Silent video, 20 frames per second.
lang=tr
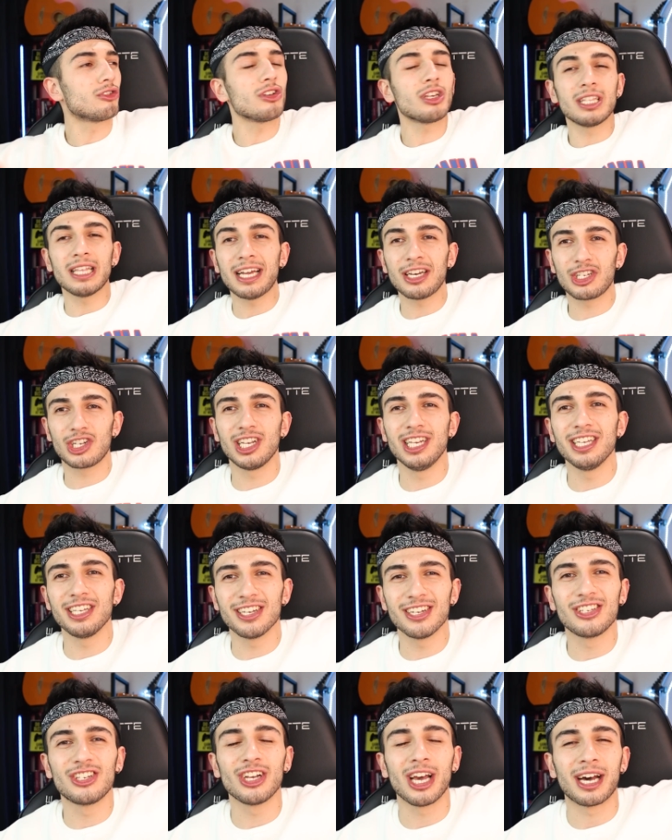kötü gider
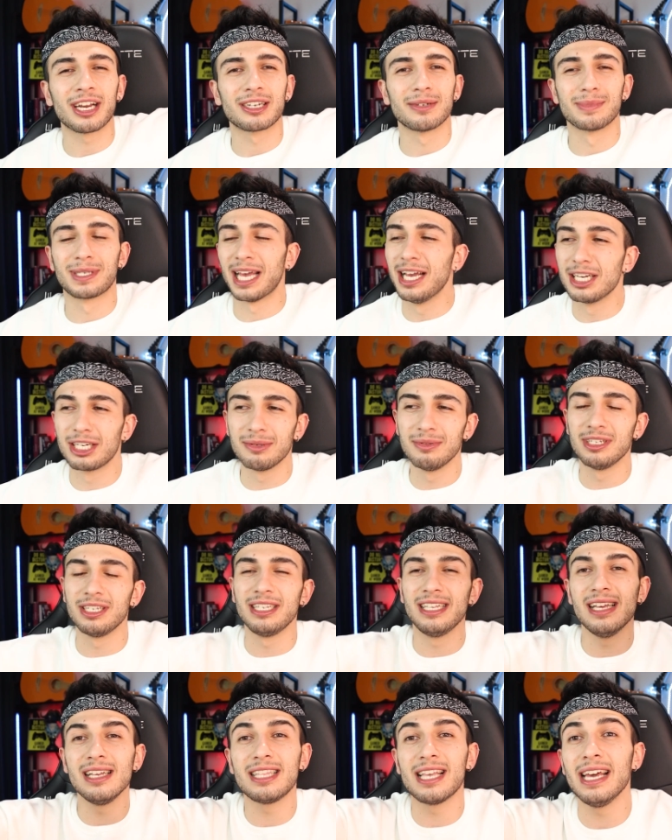çilingir çağırırım. Sen
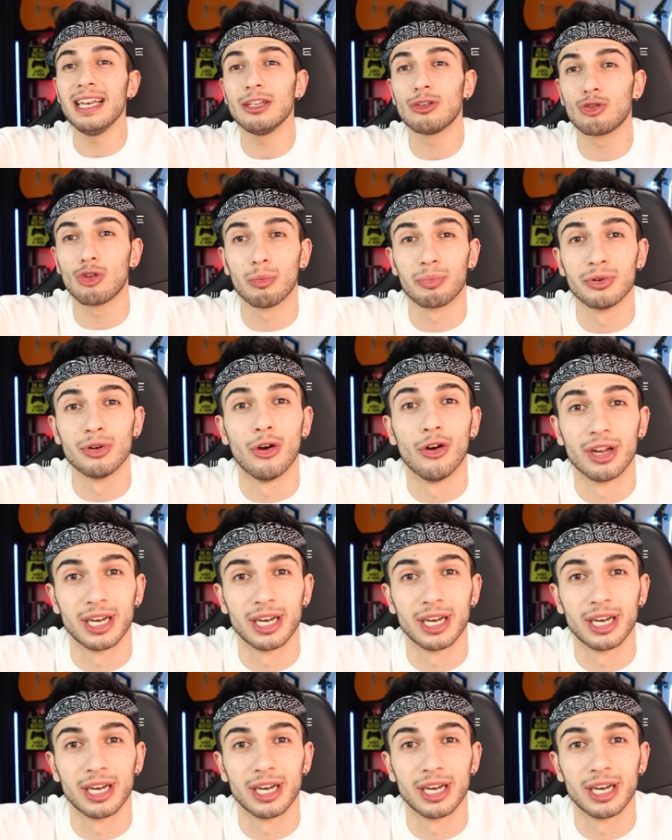şimdi niye tenis topunu